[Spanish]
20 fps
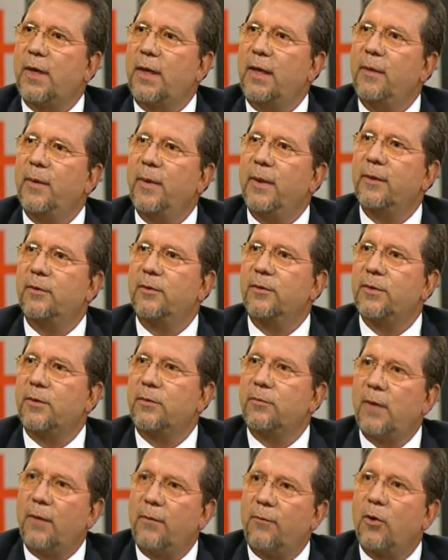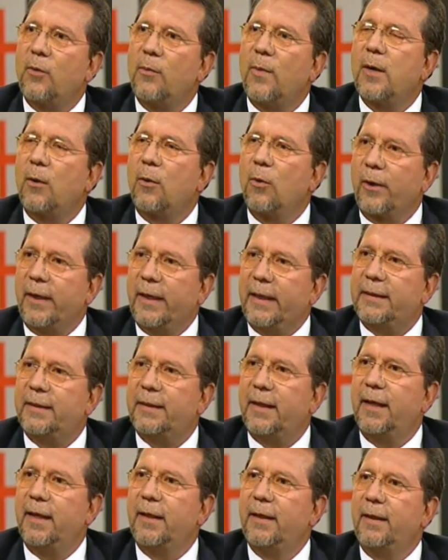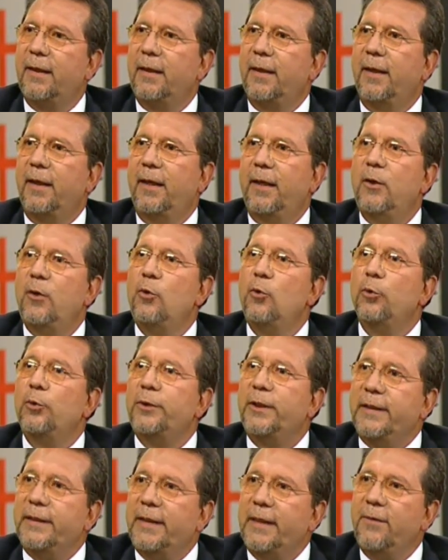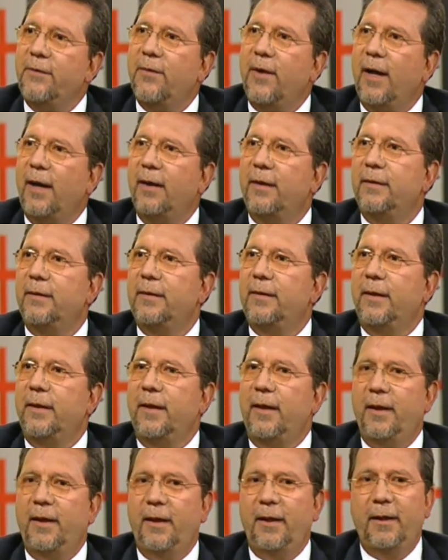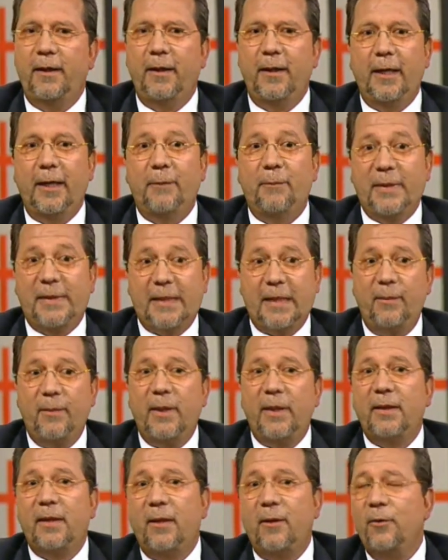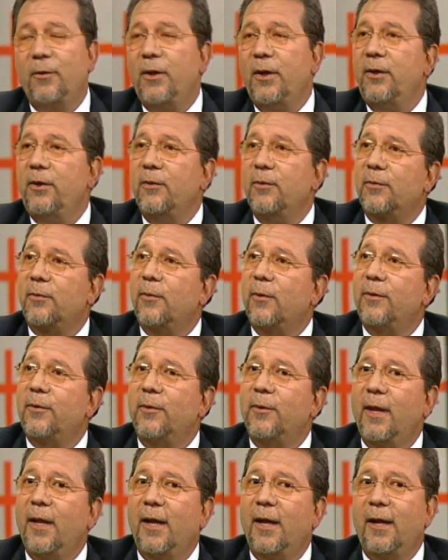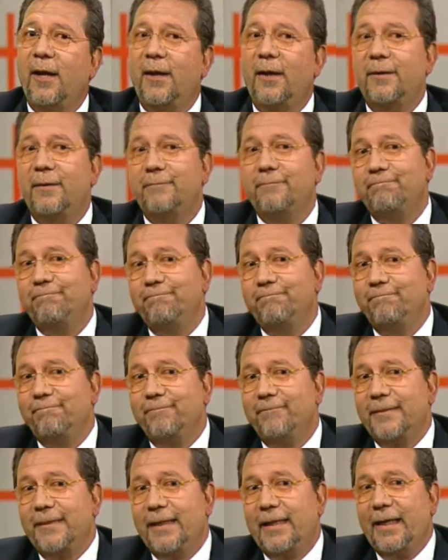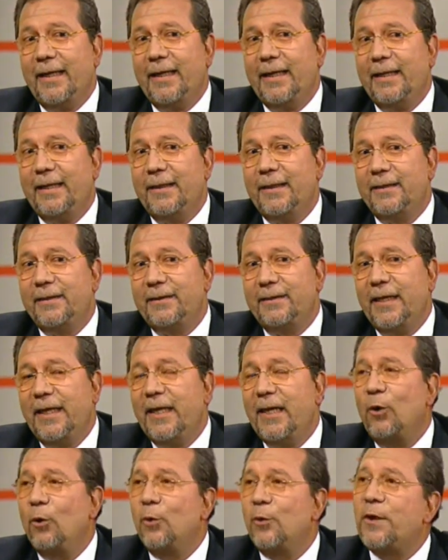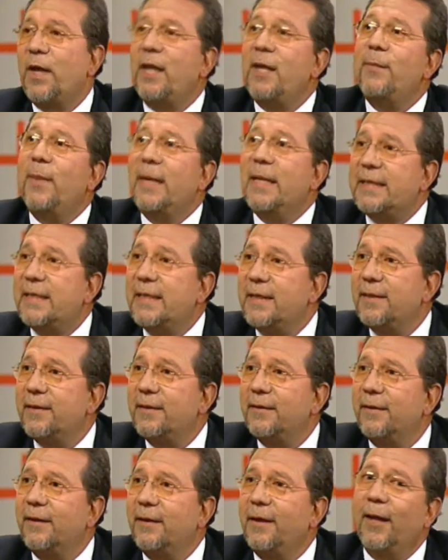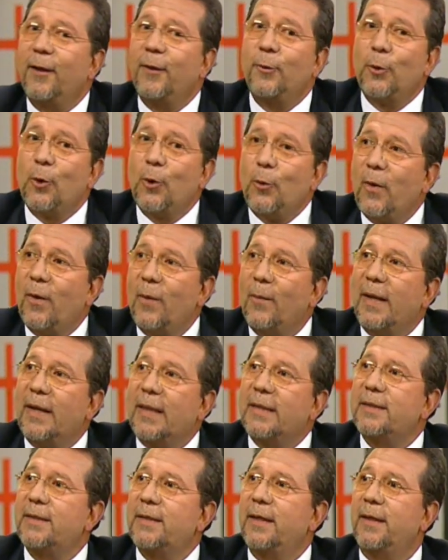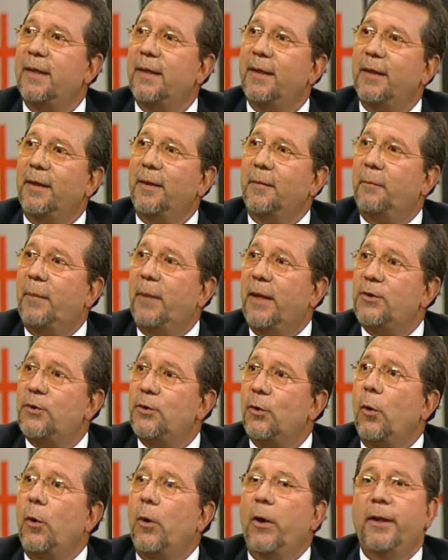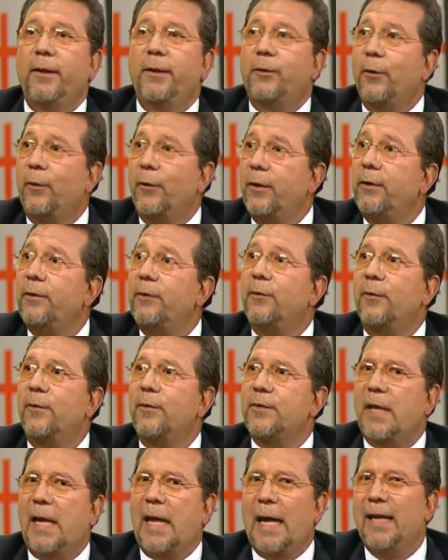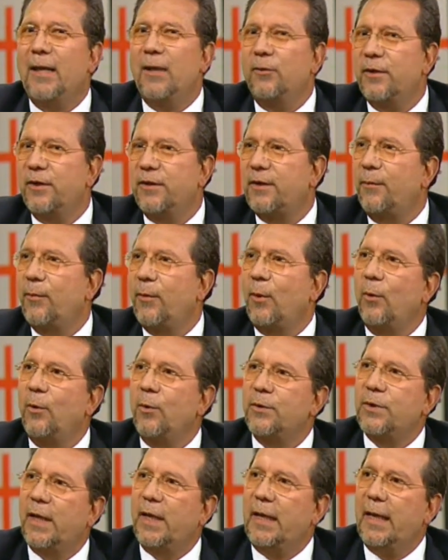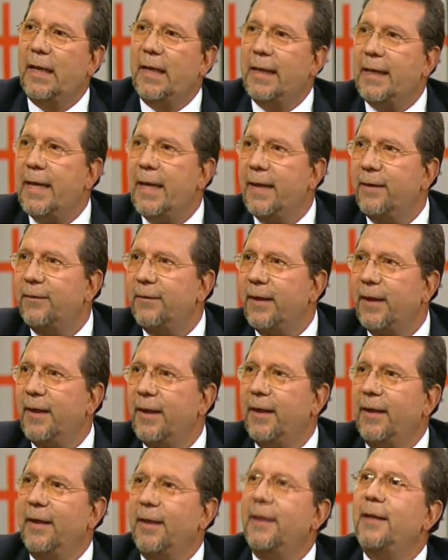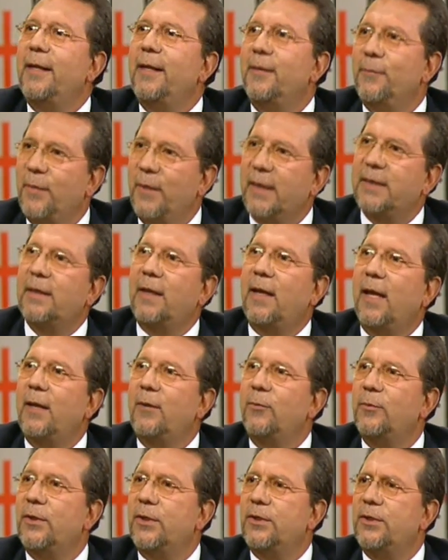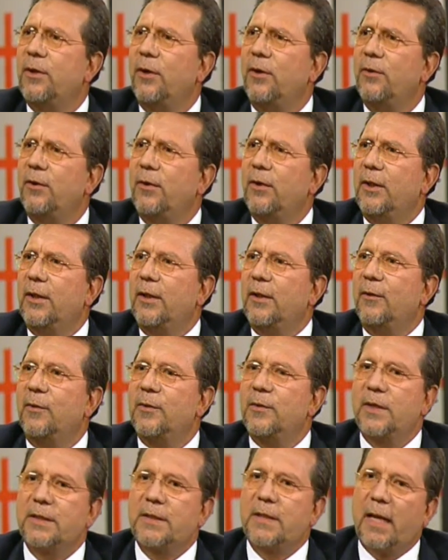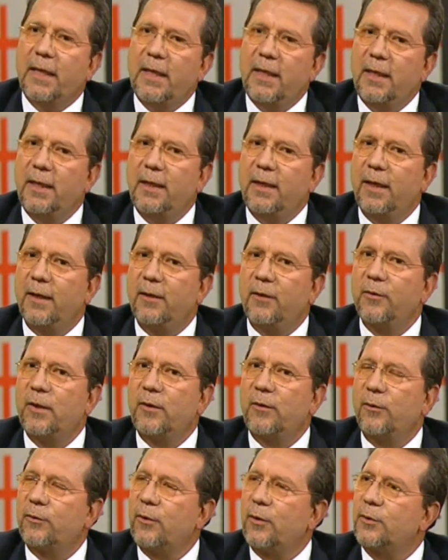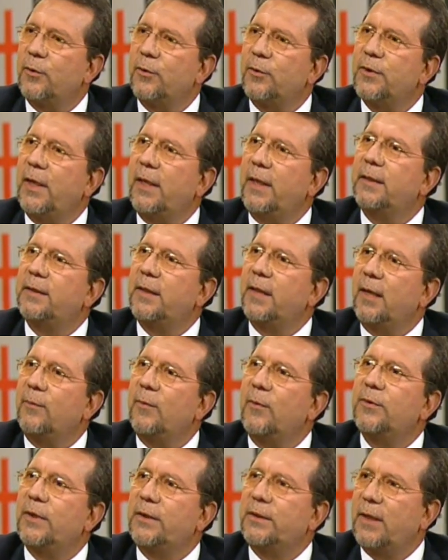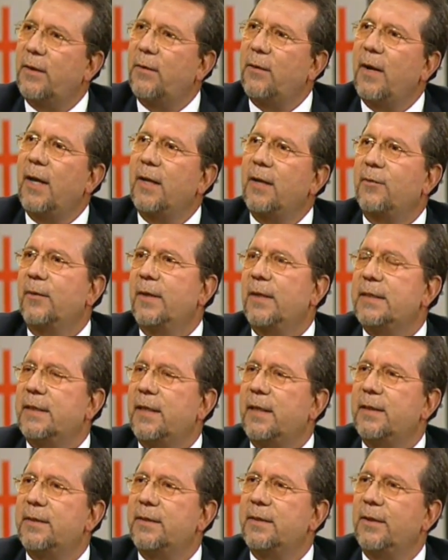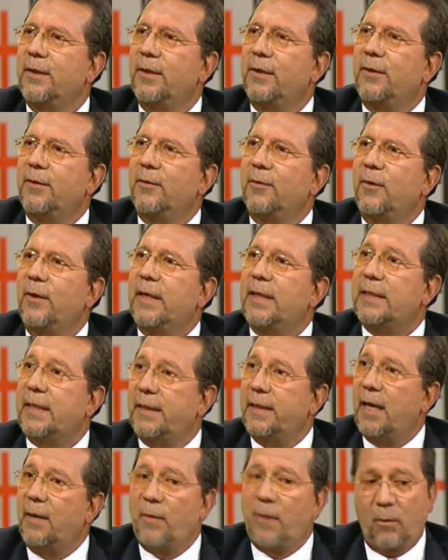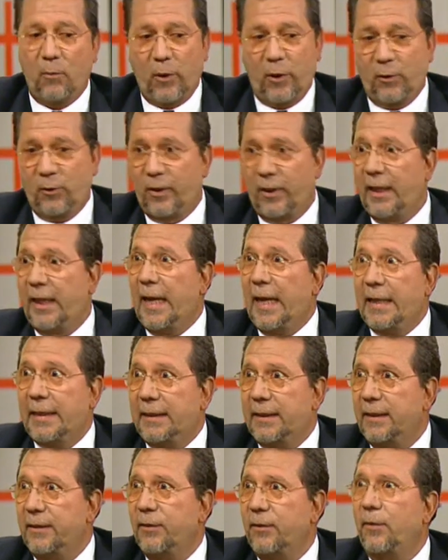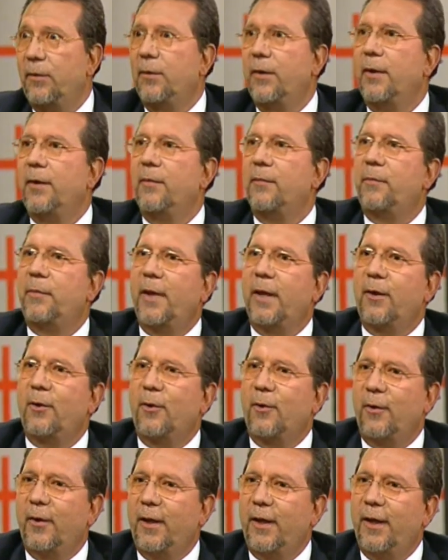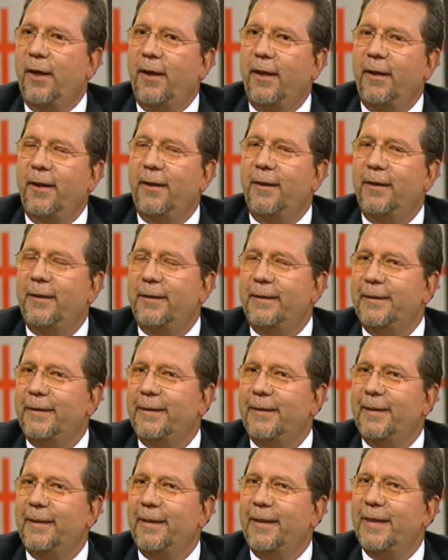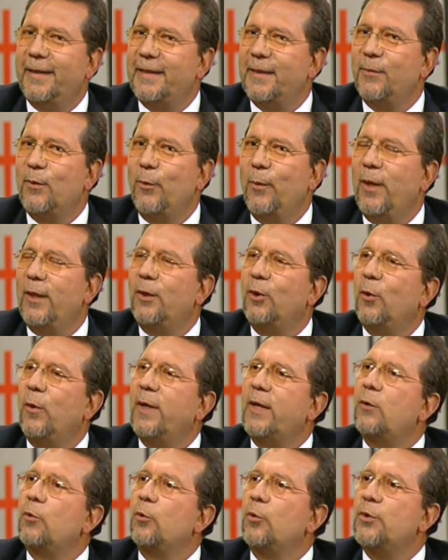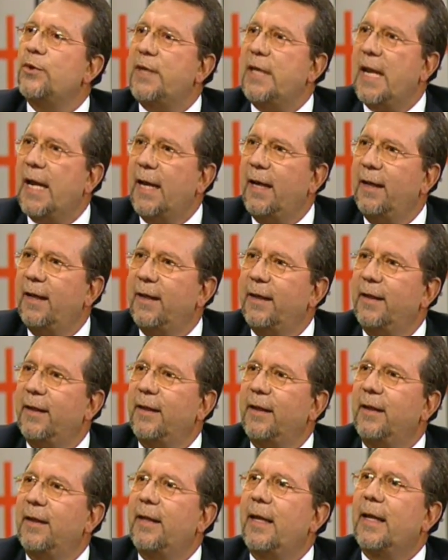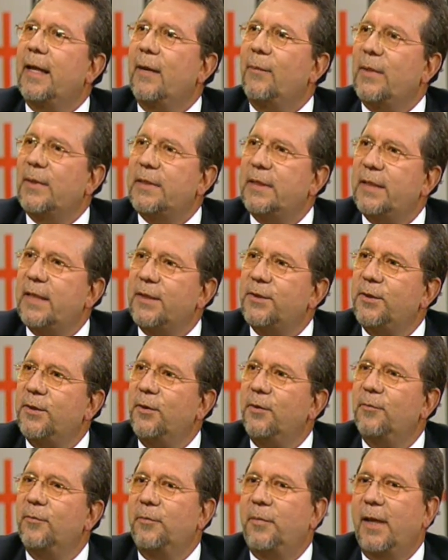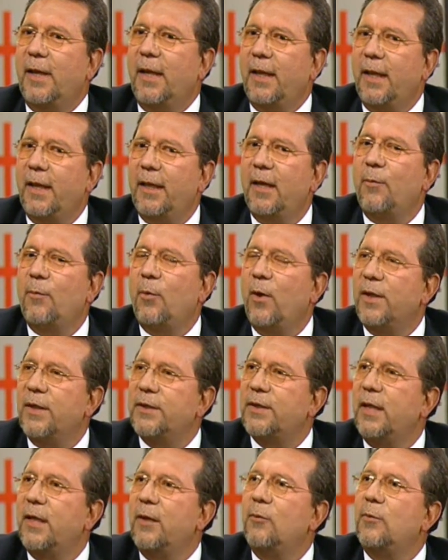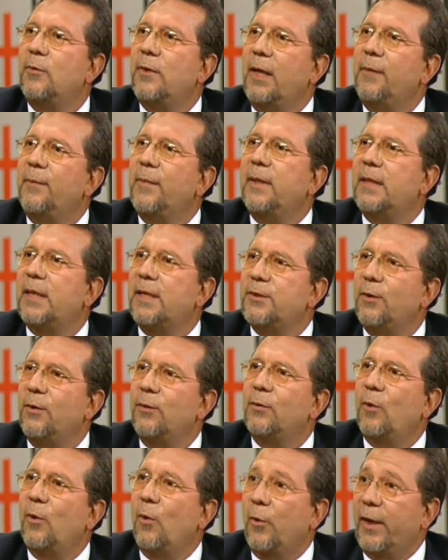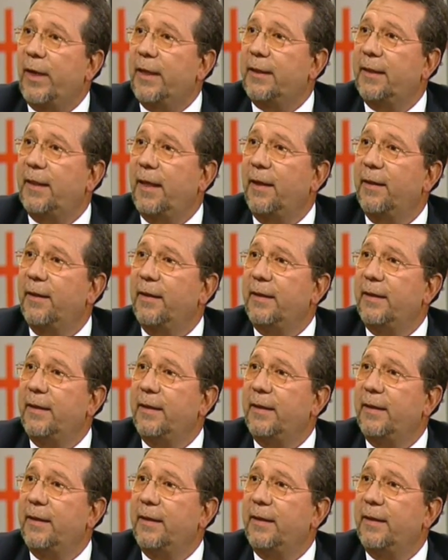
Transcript: alimentos en una forma correcta, eh, nutritiva, eh, especialmente a los niños cuando ya eh, tienen los seis meses, y ya no toma más eh, pecho, entonces, ahí es donde se produce el, quiebre y empieza la desnutrición. Entonces ahí es donde nosotros entramos a trabajar con esas, con esas damas, bueno, desde antes, ¿no? Pero eh, en ese momento es crucial la capacitación para que ellas puedan seguir con una alimentación correcta.